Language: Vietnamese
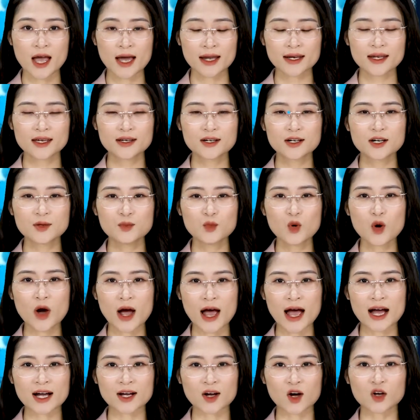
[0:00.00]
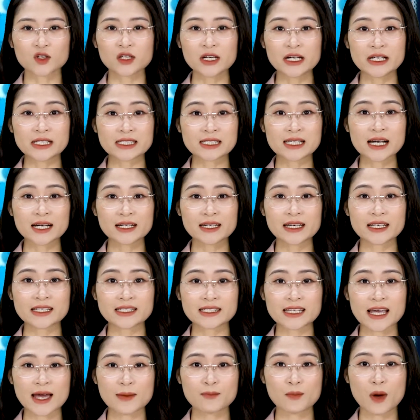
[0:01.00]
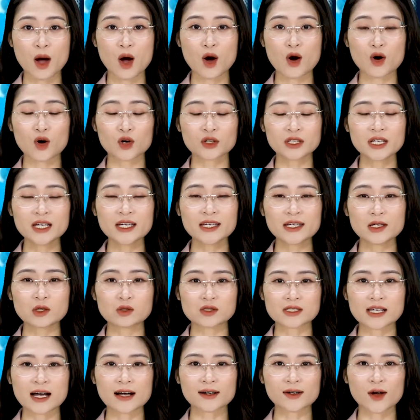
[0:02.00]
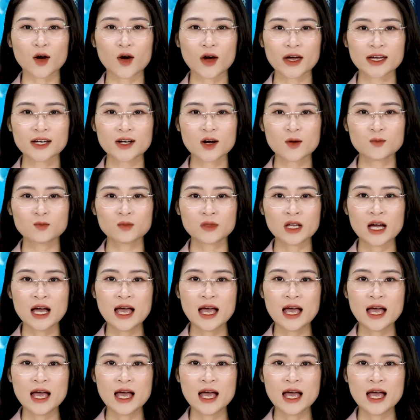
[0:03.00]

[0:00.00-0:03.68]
để người mua hàng có thể xác định xem họ có thích kiểu dáng đó hay không.